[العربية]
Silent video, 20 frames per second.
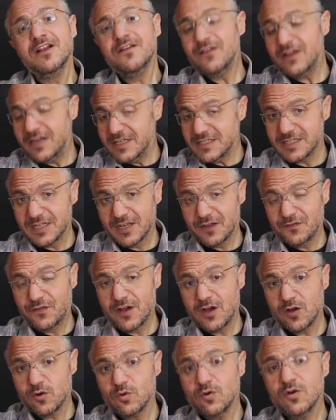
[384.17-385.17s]

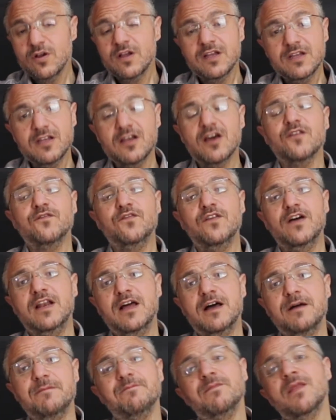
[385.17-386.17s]
فالاستغفار يرفع
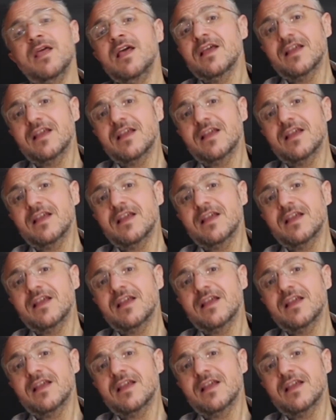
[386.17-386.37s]
الهم